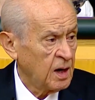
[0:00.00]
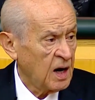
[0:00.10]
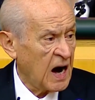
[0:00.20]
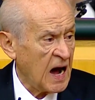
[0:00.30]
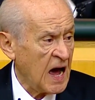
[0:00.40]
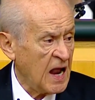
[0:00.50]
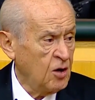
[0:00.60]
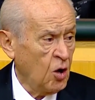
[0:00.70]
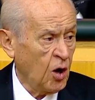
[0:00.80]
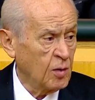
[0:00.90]
Ha
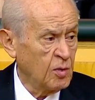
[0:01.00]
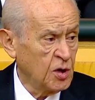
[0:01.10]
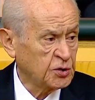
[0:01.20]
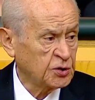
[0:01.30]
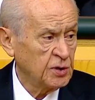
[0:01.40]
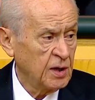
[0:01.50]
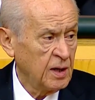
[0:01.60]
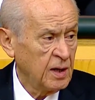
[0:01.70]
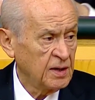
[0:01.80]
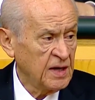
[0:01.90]
50 olmuş
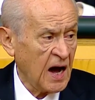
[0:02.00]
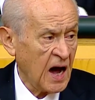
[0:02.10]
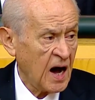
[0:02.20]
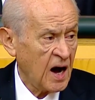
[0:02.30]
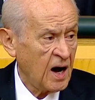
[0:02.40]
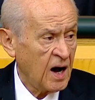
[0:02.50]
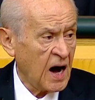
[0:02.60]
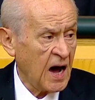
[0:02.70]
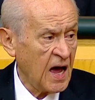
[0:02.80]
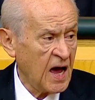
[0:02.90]
ya
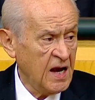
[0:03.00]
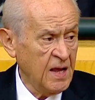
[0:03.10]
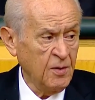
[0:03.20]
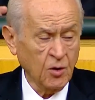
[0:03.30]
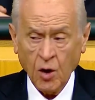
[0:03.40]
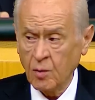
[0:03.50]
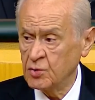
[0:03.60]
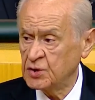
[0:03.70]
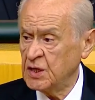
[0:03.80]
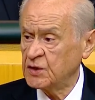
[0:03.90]
ha 51
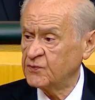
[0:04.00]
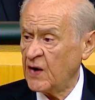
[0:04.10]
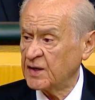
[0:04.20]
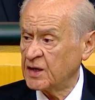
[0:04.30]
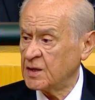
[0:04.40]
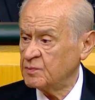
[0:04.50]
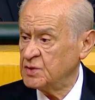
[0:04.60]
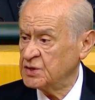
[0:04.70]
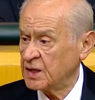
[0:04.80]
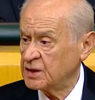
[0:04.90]
olmuş hiç fark
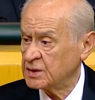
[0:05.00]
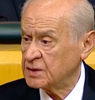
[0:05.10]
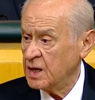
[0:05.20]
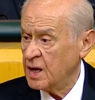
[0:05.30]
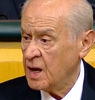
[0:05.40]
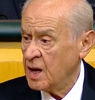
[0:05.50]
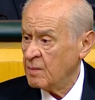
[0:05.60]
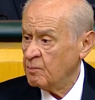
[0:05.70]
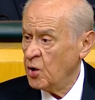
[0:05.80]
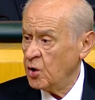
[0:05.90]
etmeyecektir.
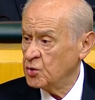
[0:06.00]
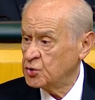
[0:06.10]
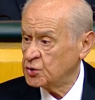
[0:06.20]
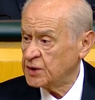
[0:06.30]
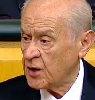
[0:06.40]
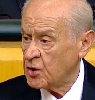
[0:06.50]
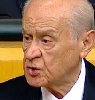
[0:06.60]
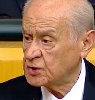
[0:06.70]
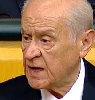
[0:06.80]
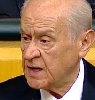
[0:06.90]
Bölücü
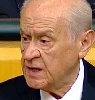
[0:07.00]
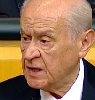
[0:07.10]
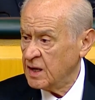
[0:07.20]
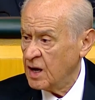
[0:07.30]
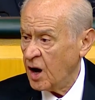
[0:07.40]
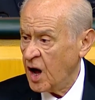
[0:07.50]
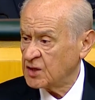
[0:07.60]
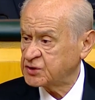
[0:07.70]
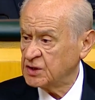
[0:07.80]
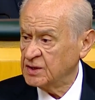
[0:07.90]
teröristlerini
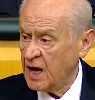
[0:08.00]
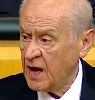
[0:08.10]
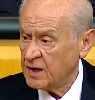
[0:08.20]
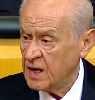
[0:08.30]
alsınlar,